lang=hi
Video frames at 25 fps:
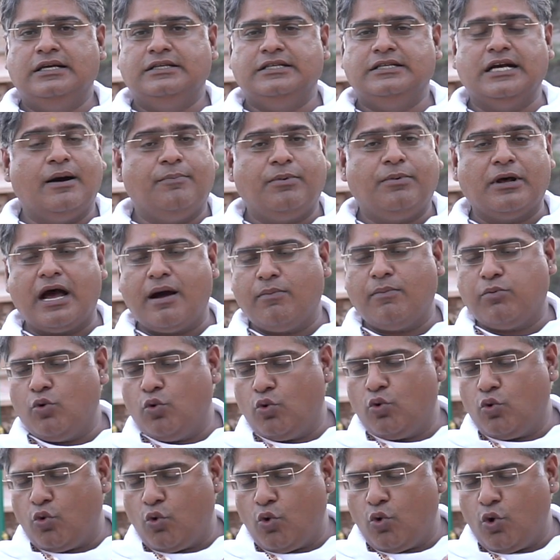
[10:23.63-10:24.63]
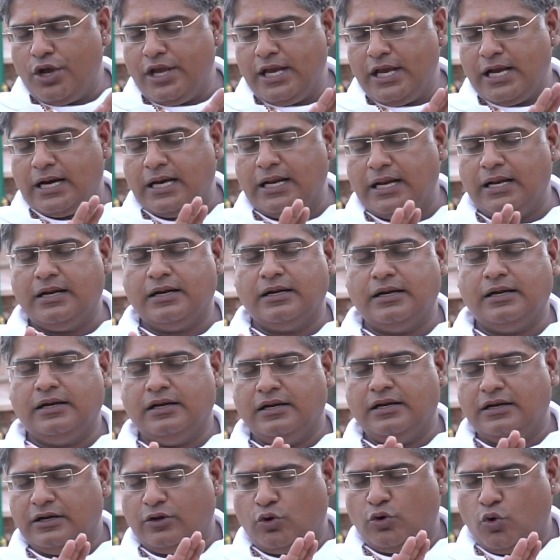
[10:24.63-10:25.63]
जहाँ पर आपको कोई हल
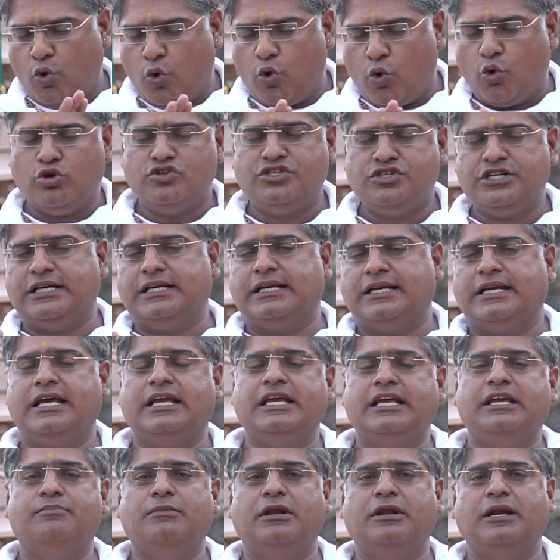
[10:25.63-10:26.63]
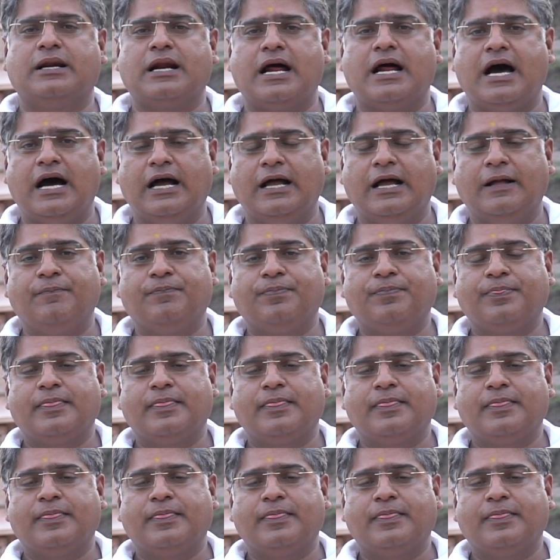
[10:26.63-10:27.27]
खोजे नहीं मिल रहा है